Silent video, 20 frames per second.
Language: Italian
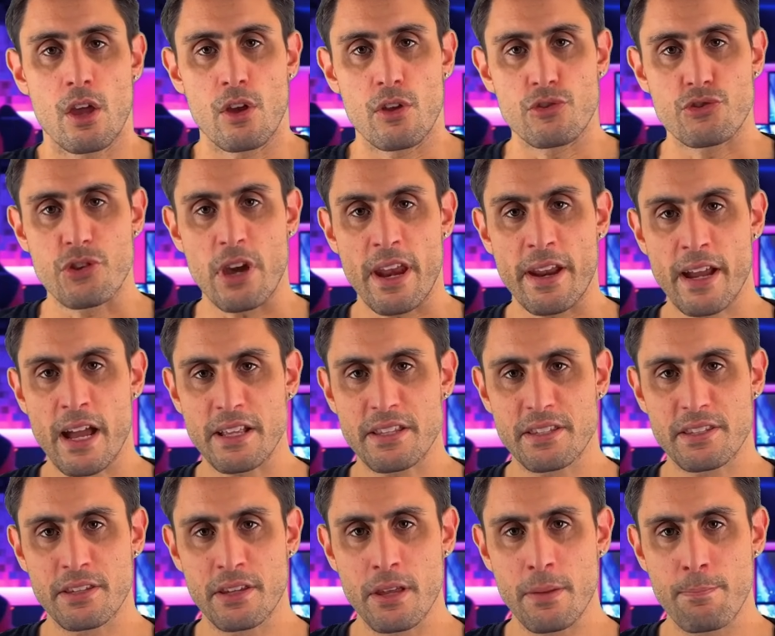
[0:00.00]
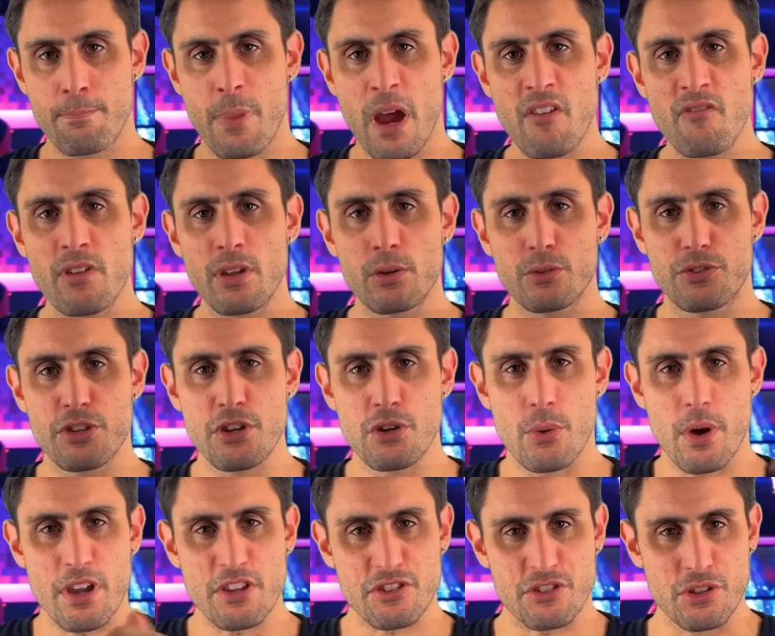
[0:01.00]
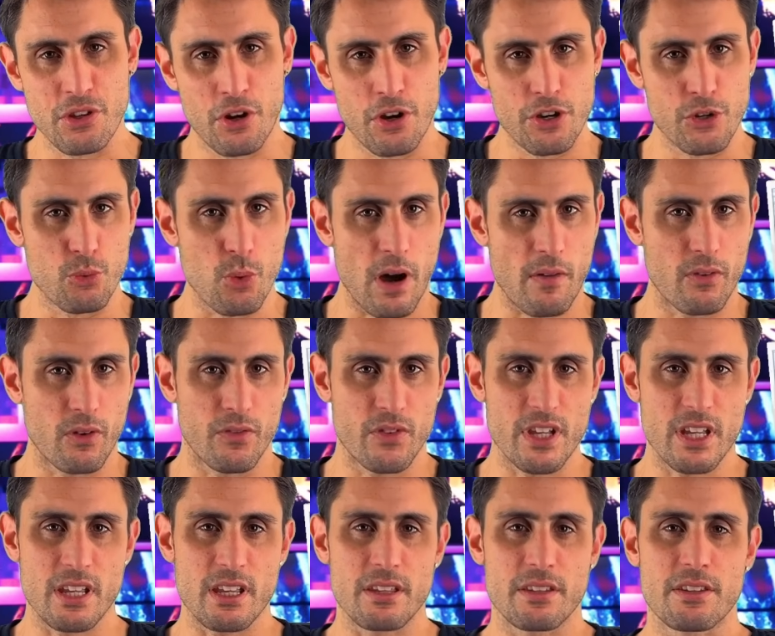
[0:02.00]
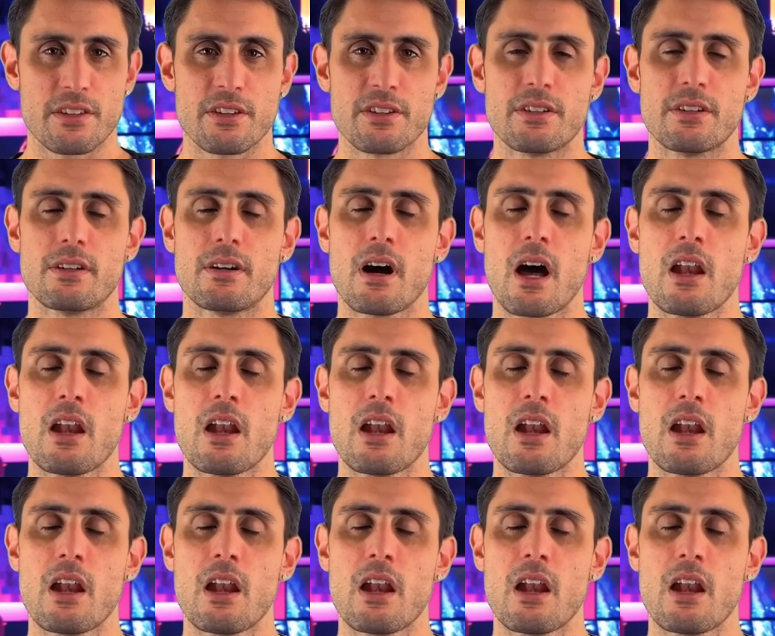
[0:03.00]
Ciao ragazzi, benvenuti in questo nuovo video.